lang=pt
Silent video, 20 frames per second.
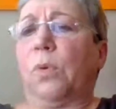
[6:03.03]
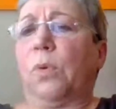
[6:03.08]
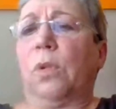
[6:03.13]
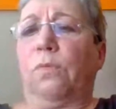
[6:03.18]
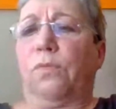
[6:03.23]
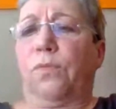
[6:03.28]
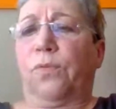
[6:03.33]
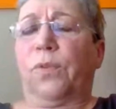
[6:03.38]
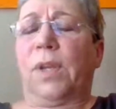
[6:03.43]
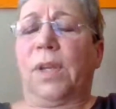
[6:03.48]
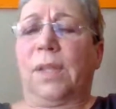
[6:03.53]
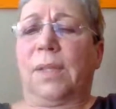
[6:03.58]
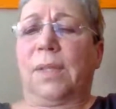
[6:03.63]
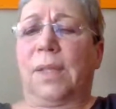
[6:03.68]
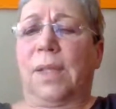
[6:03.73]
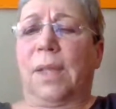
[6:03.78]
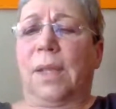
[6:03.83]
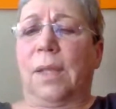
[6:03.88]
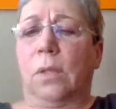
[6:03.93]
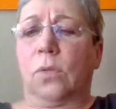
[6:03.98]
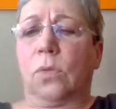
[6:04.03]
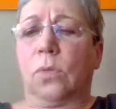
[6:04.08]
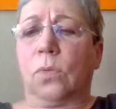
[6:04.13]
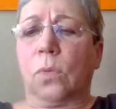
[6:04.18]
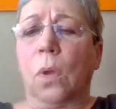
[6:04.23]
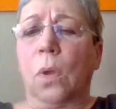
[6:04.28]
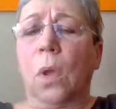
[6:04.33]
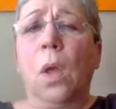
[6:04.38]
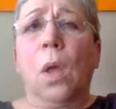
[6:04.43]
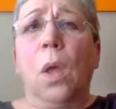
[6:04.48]
pode fornecer
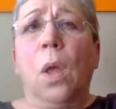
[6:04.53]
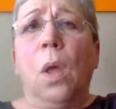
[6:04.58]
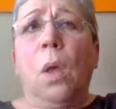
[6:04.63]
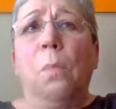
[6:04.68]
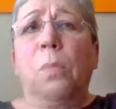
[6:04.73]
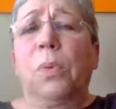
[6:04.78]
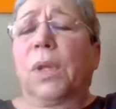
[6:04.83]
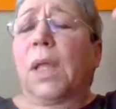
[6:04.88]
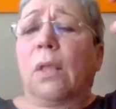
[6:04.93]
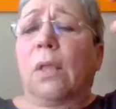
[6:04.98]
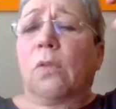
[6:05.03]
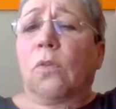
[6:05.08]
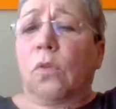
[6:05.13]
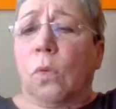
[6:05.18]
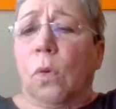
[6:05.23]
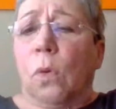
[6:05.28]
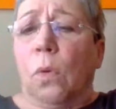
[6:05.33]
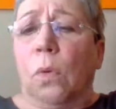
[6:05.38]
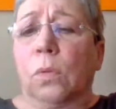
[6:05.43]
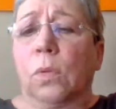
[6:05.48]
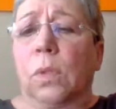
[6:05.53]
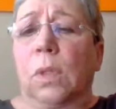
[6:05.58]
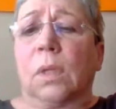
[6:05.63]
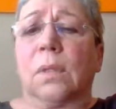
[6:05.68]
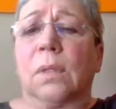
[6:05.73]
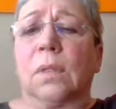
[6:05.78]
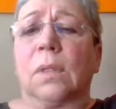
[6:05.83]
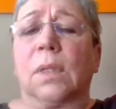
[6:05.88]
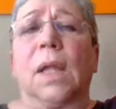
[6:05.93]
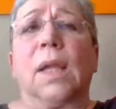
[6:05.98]
isso, porque as
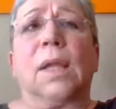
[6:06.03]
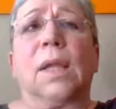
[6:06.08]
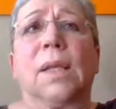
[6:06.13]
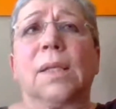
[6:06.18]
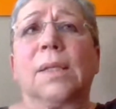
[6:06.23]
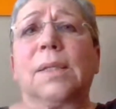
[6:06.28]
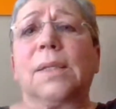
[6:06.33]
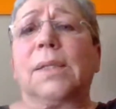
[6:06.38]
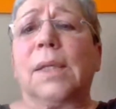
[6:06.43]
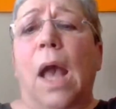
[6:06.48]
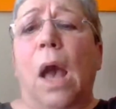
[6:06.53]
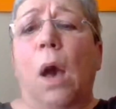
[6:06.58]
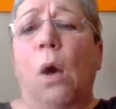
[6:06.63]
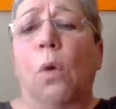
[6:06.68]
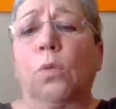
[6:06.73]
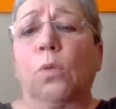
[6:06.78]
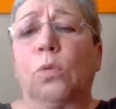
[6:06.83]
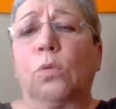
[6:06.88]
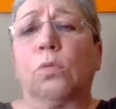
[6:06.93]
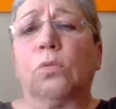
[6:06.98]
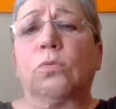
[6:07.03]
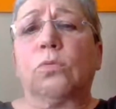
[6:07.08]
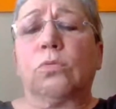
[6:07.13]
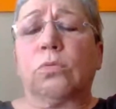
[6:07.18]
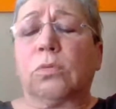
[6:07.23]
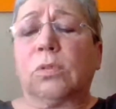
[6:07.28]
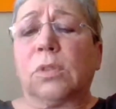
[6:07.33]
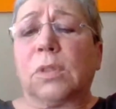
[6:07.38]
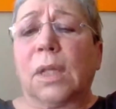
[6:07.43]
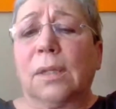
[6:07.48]
outras têm que se
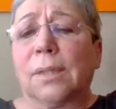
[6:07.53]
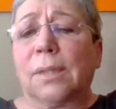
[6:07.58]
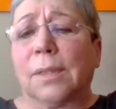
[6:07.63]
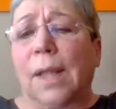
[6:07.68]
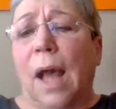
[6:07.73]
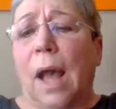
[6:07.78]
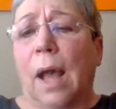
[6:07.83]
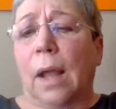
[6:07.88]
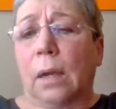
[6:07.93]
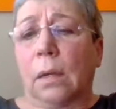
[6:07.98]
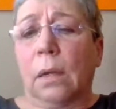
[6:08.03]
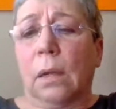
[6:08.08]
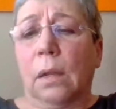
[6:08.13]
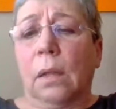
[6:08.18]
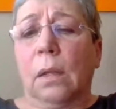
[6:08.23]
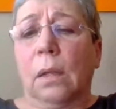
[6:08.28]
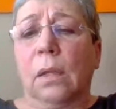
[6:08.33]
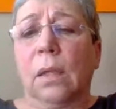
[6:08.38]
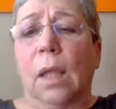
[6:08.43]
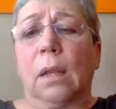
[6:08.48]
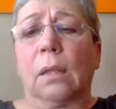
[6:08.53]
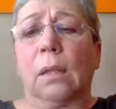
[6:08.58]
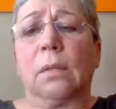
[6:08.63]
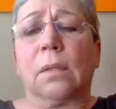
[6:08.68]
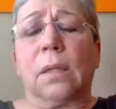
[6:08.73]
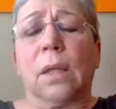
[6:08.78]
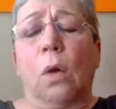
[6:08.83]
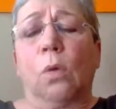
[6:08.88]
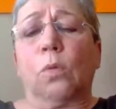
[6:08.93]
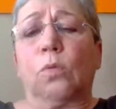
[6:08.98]
autossustentar, e elas
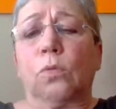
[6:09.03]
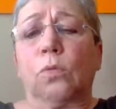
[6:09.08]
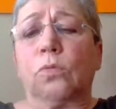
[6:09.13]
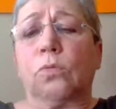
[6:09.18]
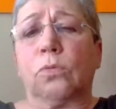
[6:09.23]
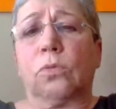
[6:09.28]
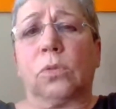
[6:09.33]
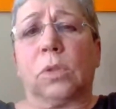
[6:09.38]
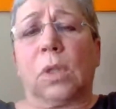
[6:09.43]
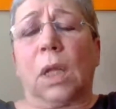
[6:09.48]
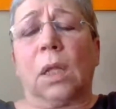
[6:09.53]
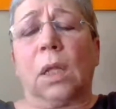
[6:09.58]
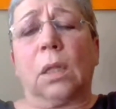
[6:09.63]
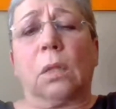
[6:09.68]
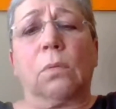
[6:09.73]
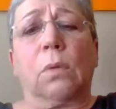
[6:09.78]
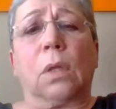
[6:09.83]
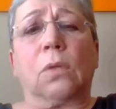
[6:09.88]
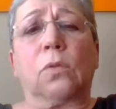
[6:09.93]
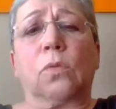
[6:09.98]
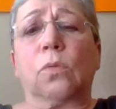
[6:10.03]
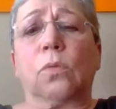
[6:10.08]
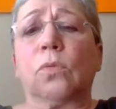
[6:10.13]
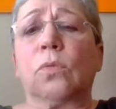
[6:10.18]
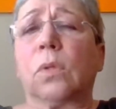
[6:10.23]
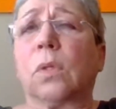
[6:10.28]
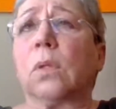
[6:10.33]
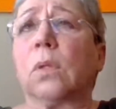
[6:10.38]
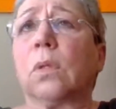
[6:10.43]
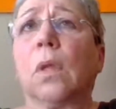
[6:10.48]
se autossustentam às
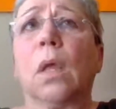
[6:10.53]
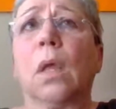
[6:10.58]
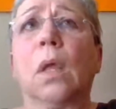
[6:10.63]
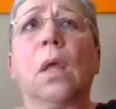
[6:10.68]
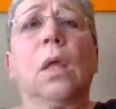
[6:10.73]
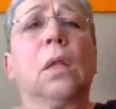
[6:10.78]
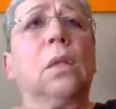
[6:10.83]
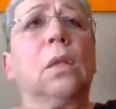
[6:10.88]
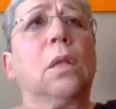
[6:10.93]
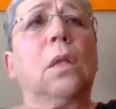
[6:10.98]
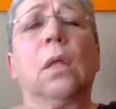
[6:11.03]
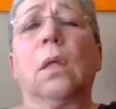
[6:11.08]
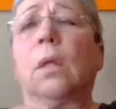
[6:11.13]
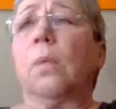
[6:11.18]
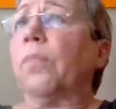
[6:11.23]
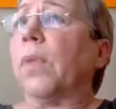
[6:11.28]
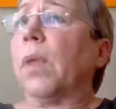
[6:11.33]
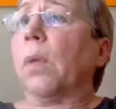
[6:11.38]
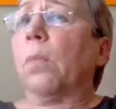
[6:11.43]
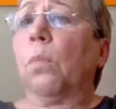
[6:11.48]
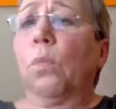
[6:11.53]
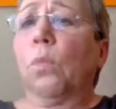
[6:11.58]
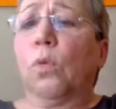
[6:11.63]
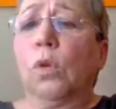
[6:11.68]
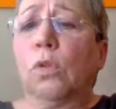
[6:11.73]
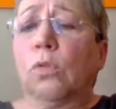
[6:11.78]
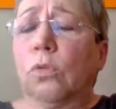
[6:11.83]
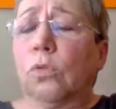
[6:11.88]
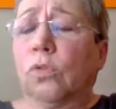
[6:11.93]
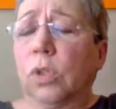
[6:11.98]
custas de
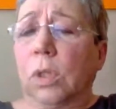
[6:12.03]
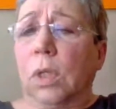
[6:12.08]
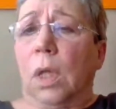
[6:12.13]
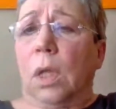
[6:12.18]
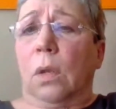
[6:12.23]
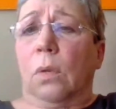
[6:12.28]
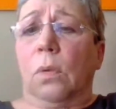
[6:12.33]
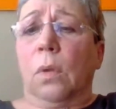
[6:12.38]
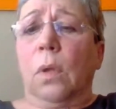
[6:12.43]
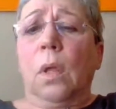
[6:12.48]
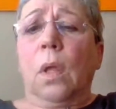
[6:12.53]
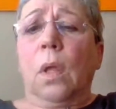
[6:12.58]
muito dinheiro.